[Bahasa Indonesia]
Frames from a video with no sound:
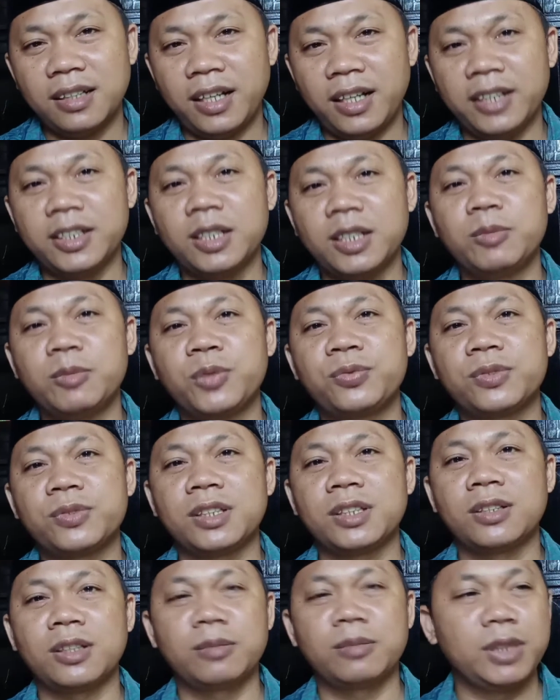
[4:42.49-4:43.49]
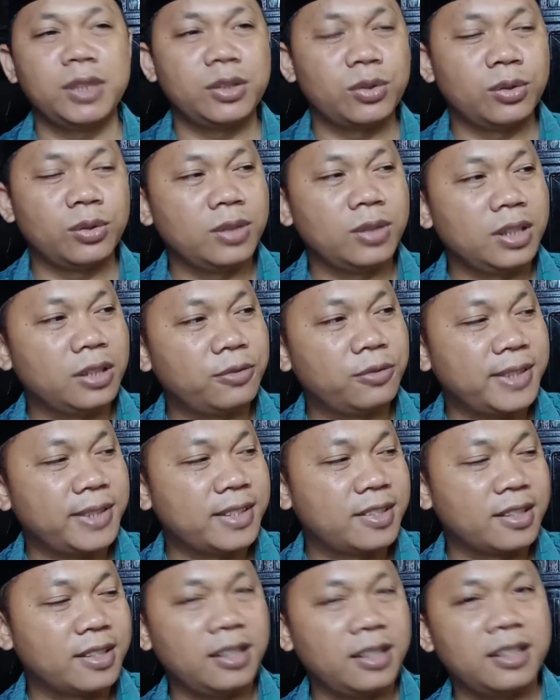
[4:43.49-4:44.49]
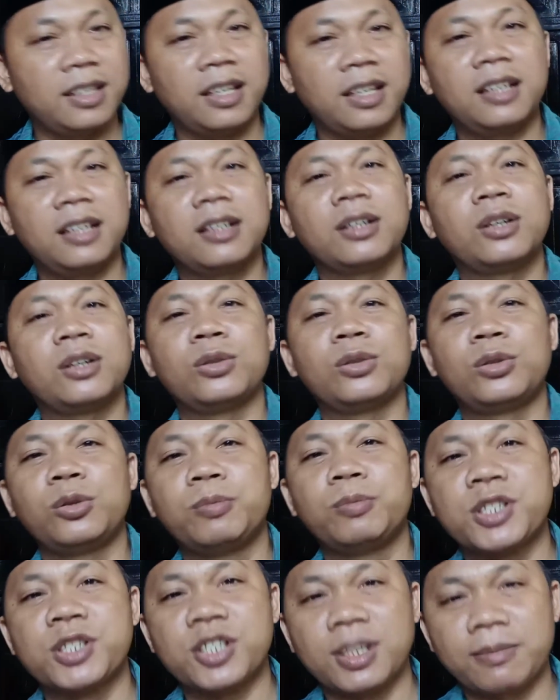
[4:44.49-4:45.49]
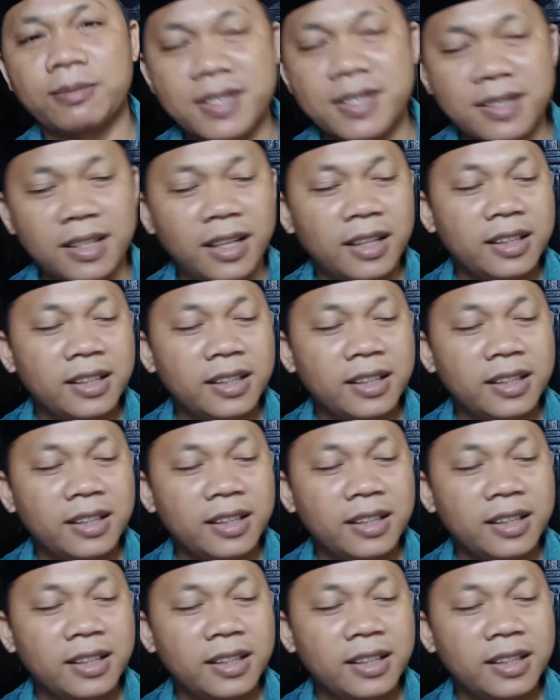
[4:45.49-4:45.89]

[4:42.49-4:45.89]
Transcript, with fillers: anil muftirat min tulu'il fajri ila ghurubis syams.